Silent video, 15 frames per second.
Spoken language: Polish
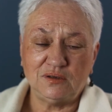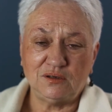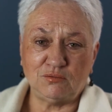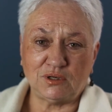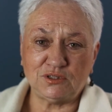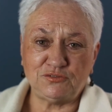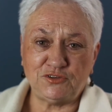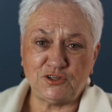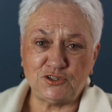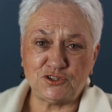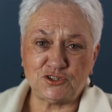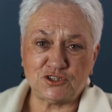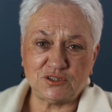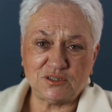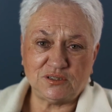
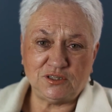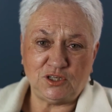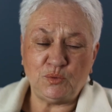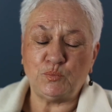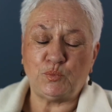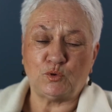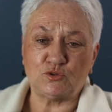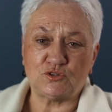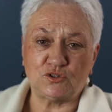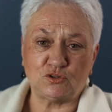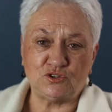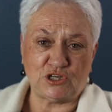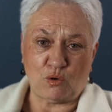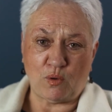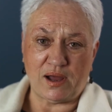łatwiejszy impuls do
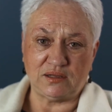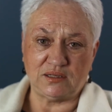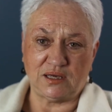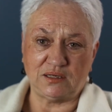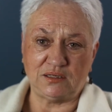działania.